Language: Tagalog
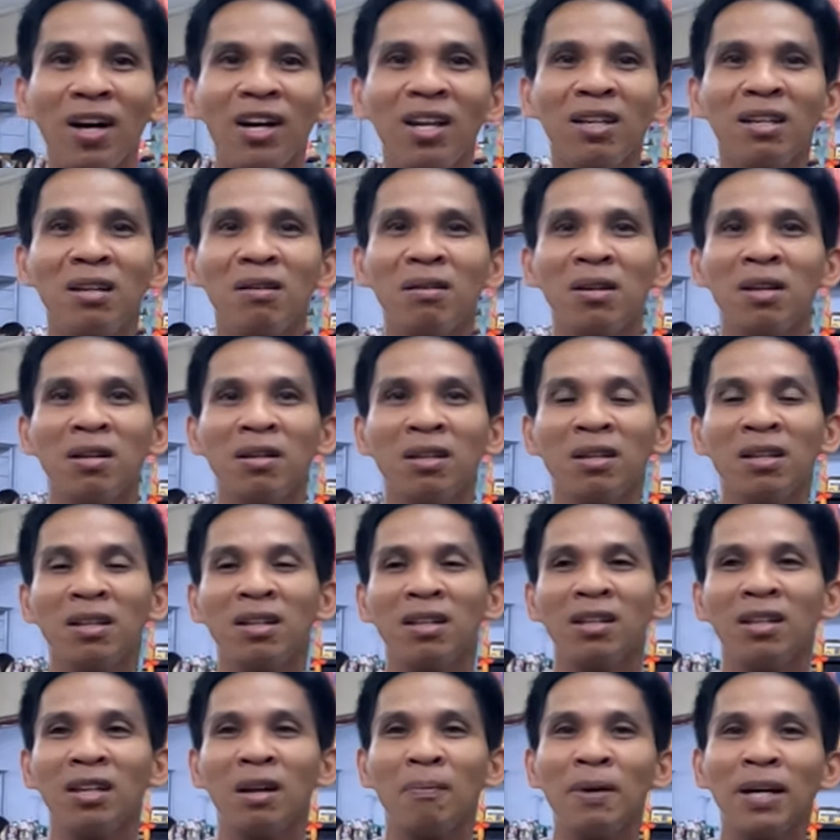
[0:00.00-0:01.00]
ay,
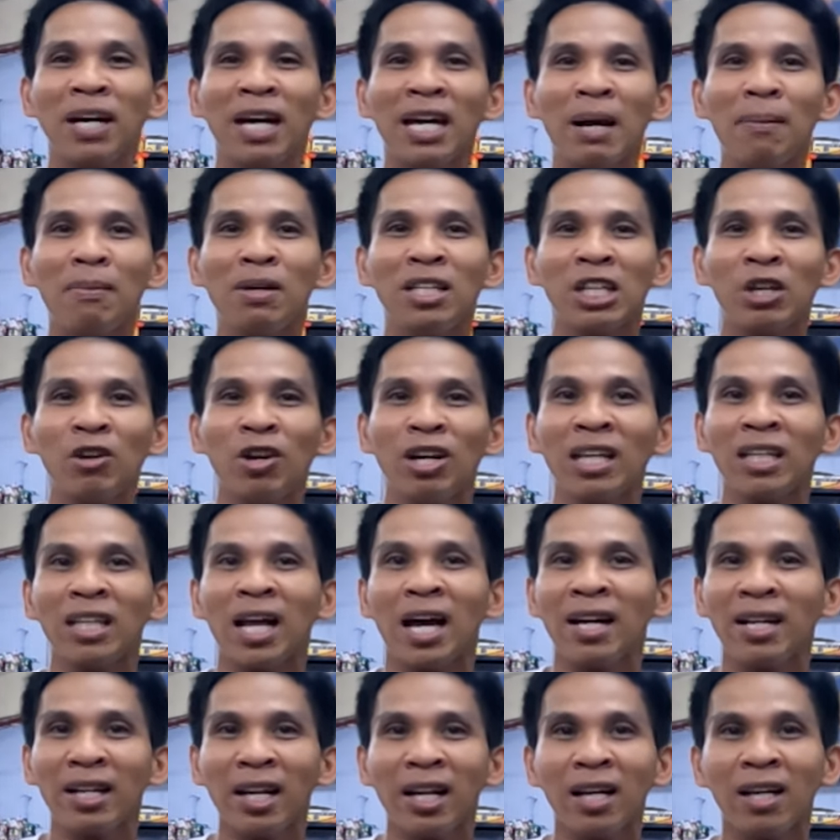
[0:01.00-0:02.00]
nabigay namin sa iyo ng
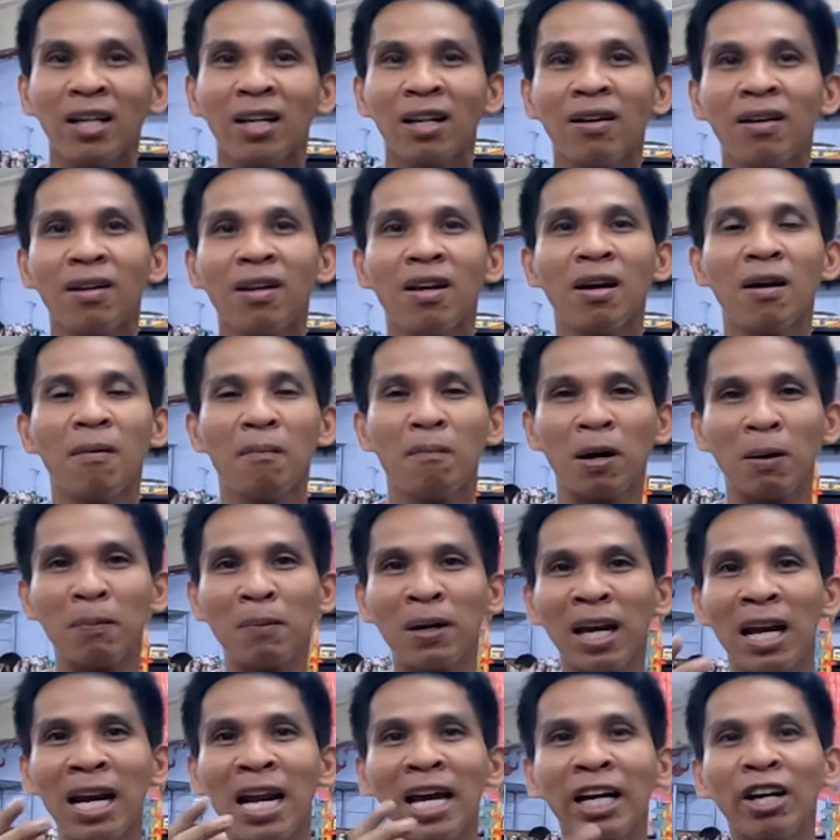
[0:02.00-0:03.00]
800.
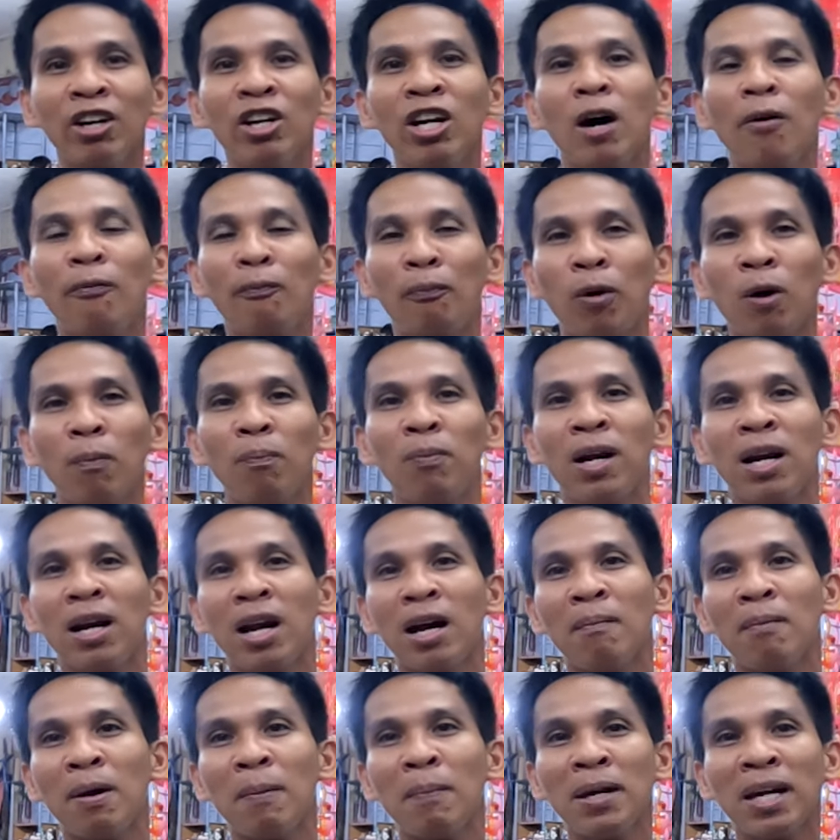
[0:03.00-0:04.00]
Magbigay lang kayo ng proof
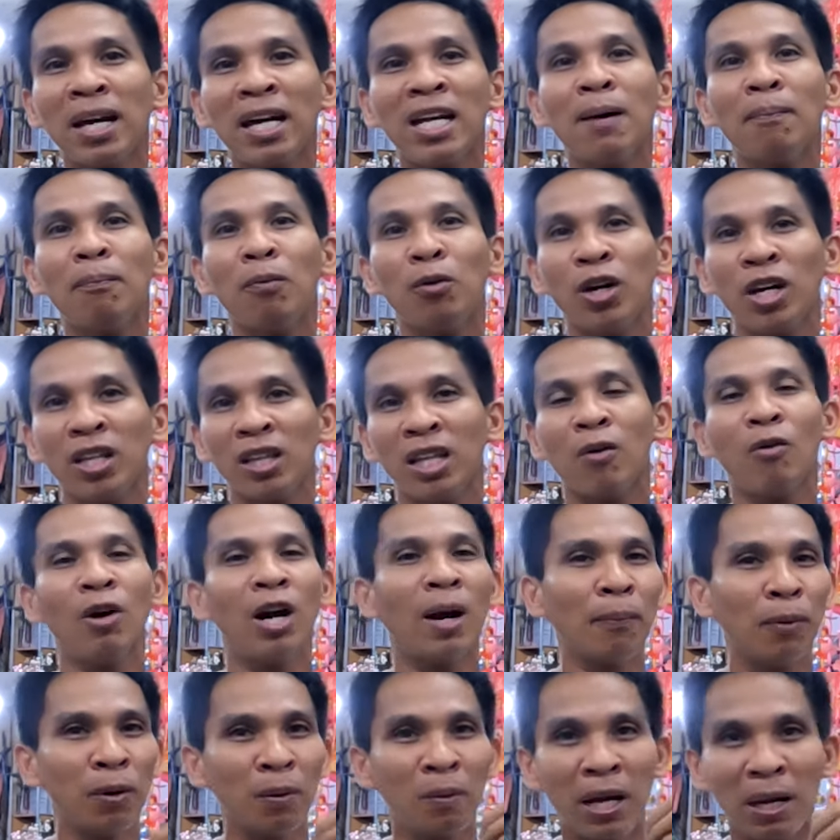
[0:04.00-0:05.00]
na nabigay ng 480,
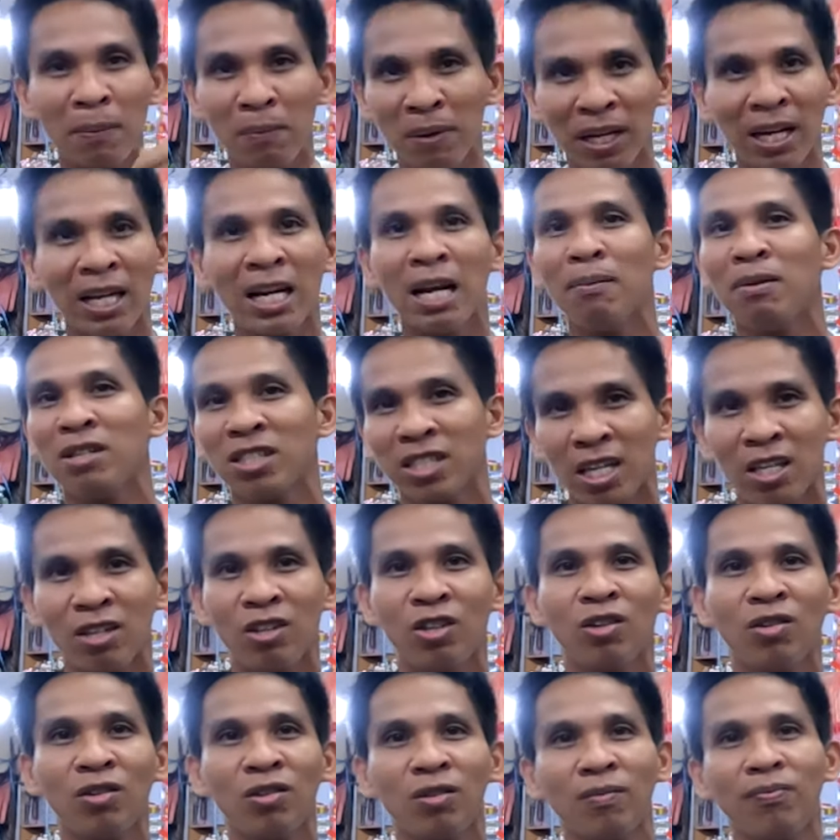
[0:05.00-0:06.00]
walang problema, ibigay namin sa
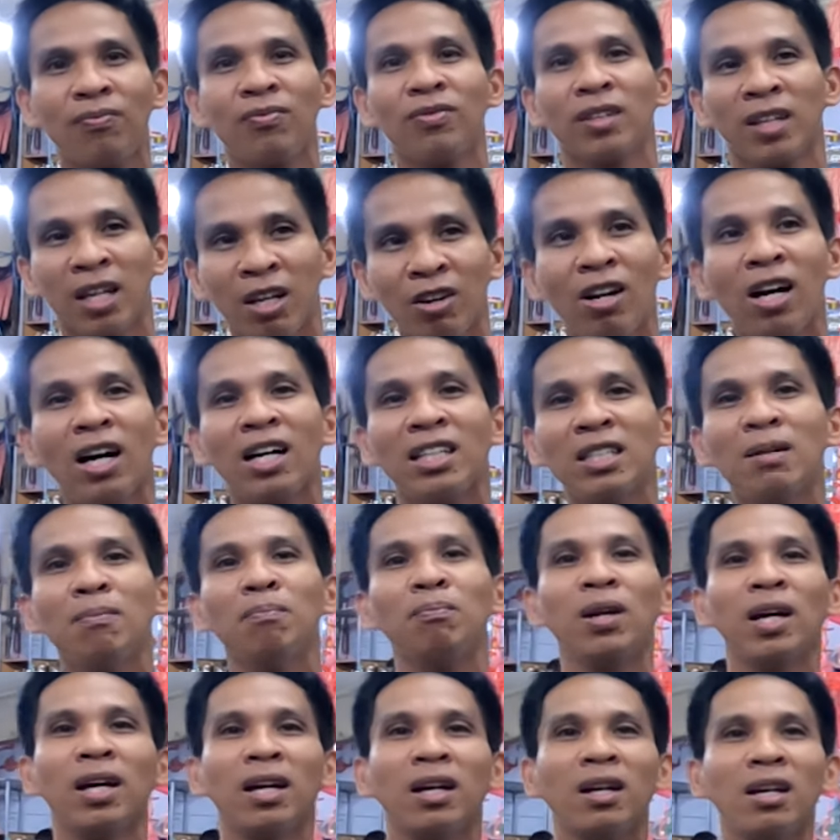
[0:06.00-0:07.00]
inyo yun. Ganun lang
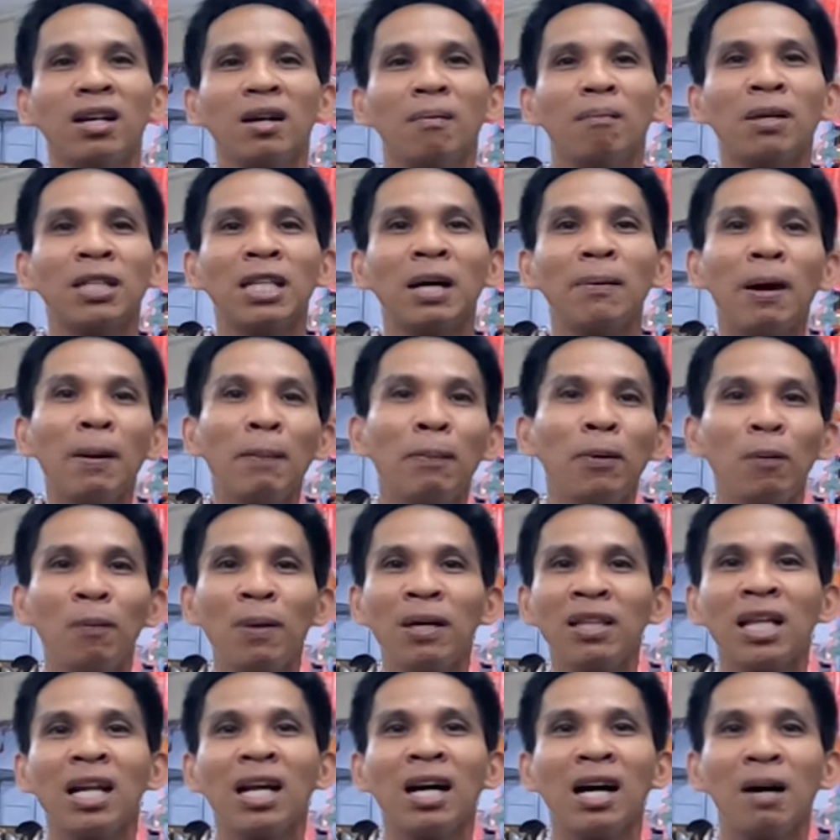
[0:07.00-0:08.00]
kasimple. Basta may proof
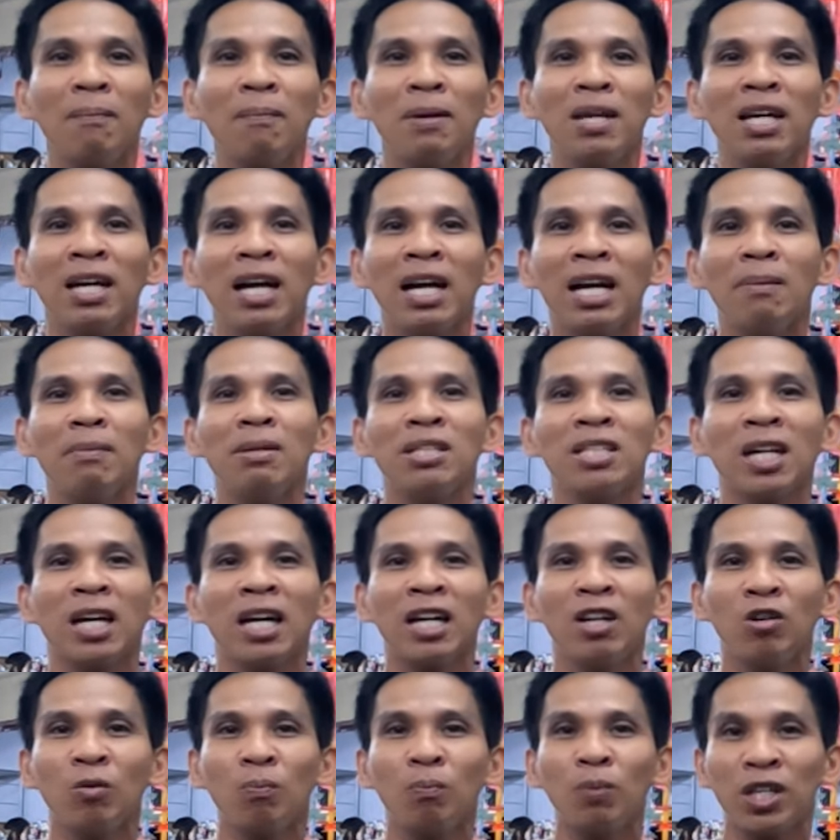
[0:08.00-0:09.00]
lang talaga na binigay namin sa
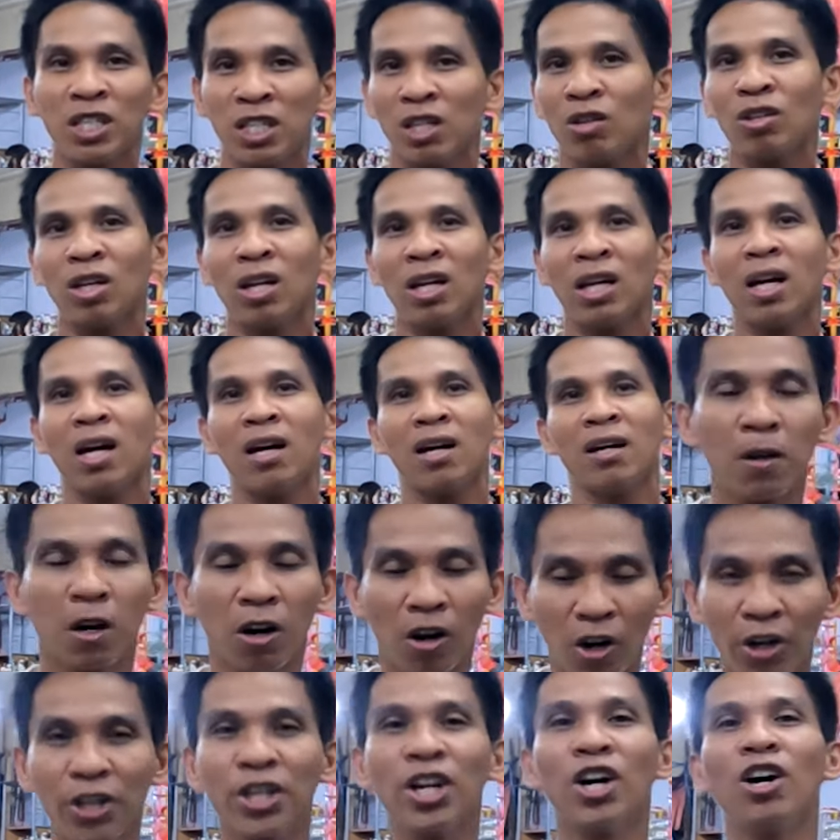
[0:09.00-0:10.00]
ganung presyo talaga.
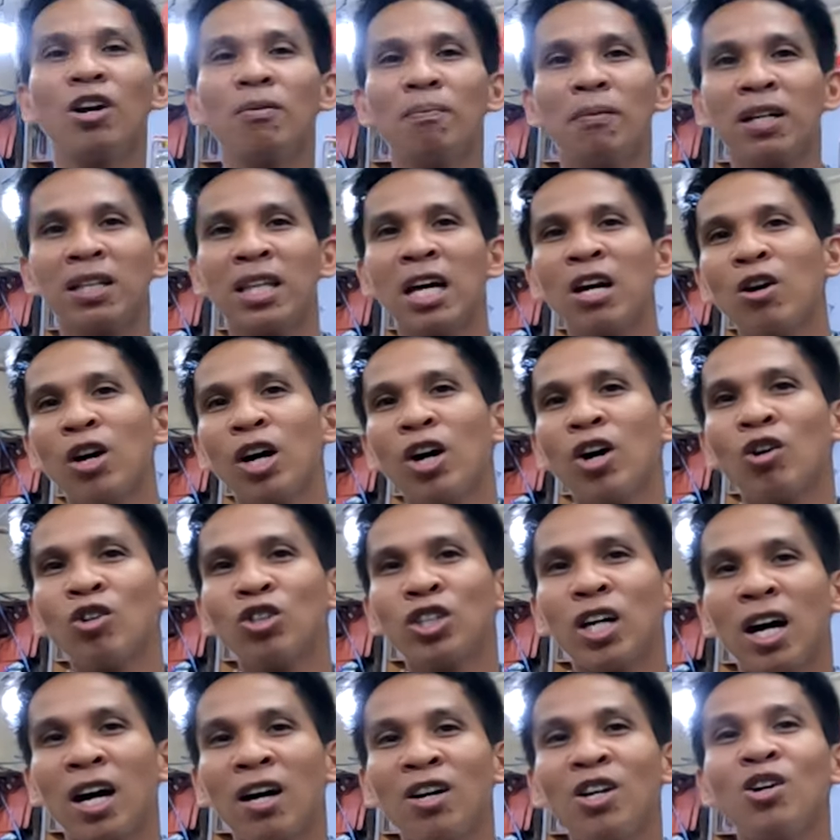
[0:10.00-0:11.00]
Oh, yun. May tanong kayo
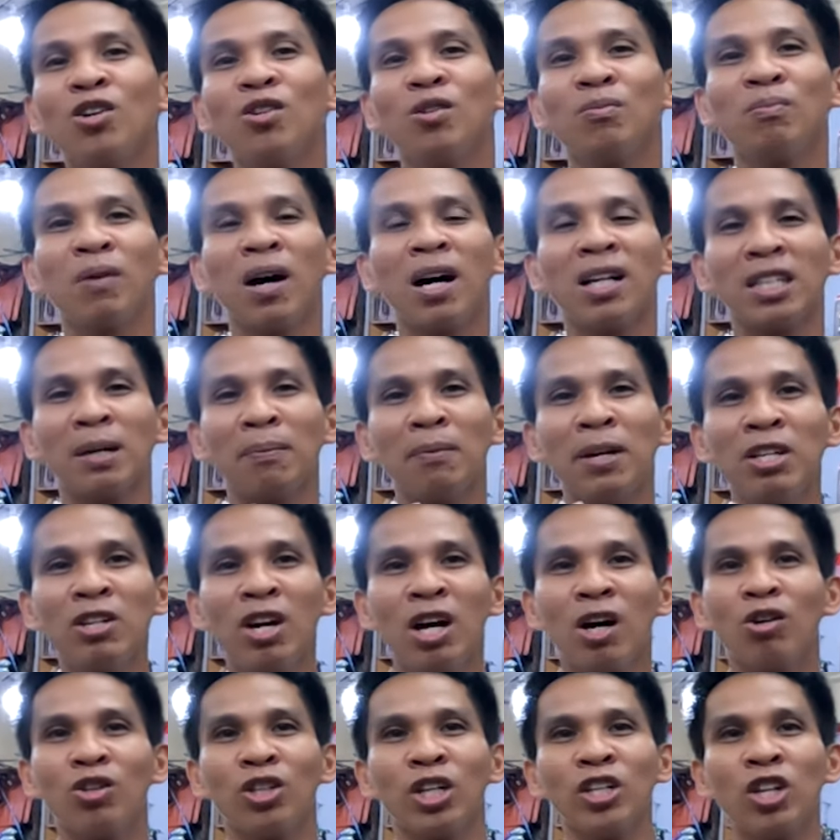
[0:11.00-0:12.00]
kung sa, yun, uh, sabihin
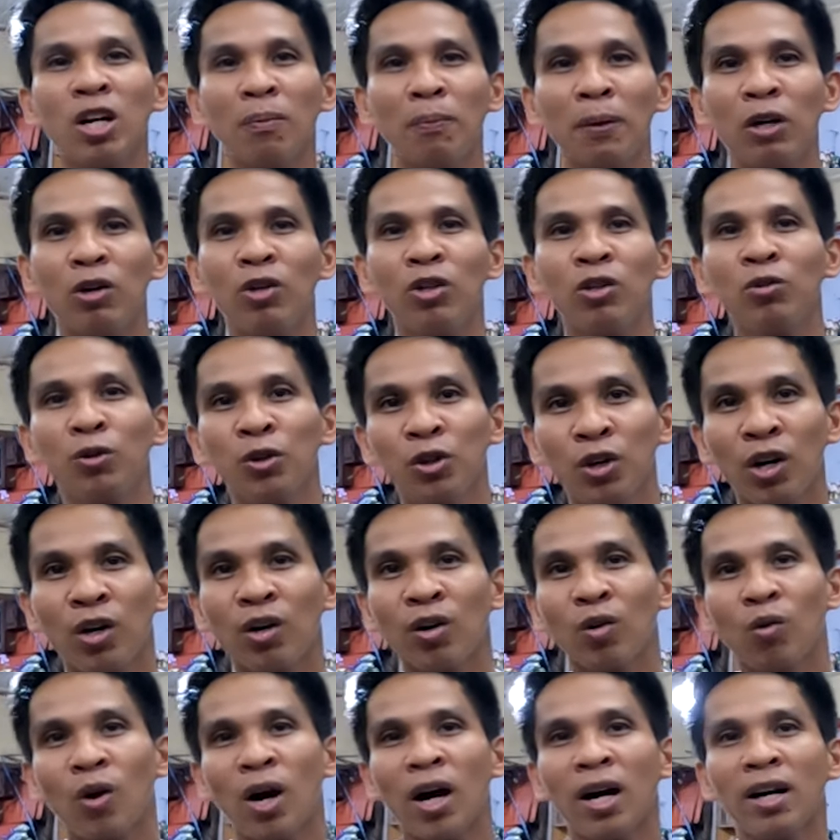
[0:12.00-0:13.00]
nyo lang kung saan nyo napanood yung
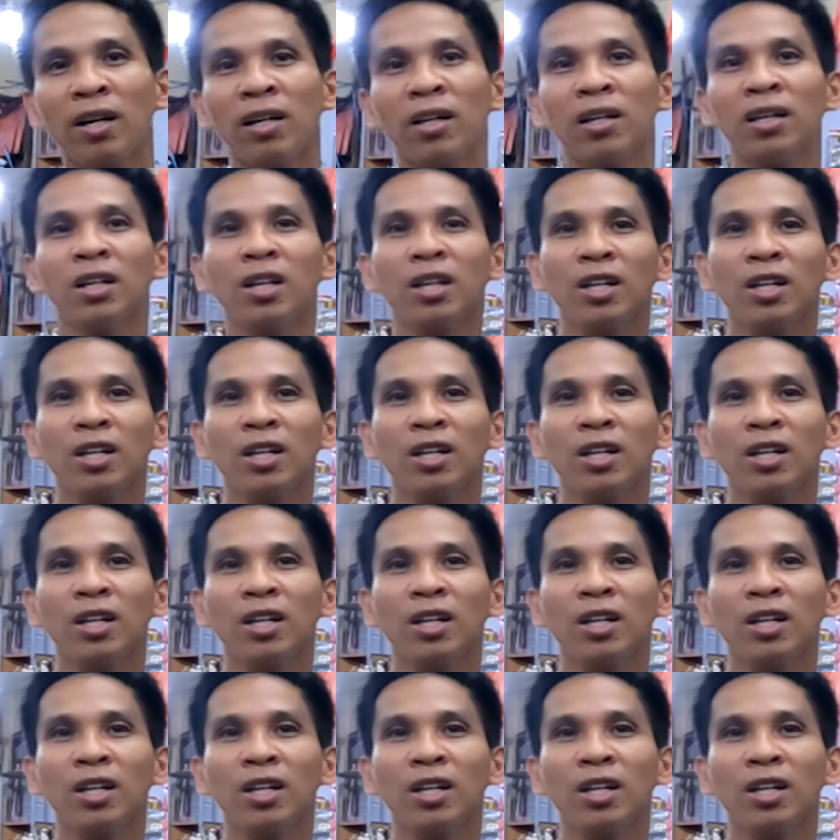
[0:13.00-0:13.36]
one.